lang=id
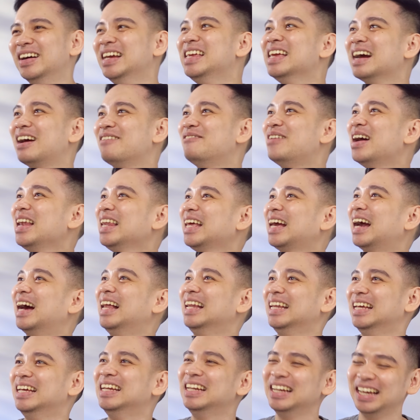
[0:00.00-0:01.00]
banyak kebalik
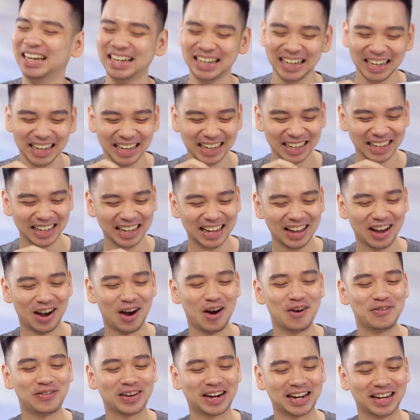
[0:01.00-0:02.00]
kali ini.
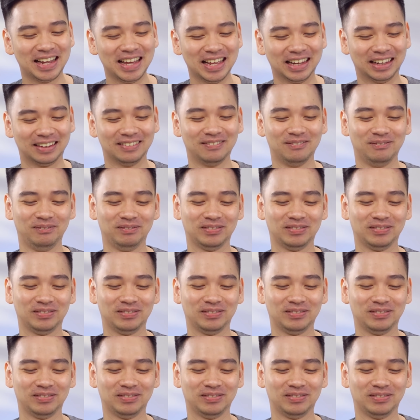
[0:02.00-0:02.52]
overheat.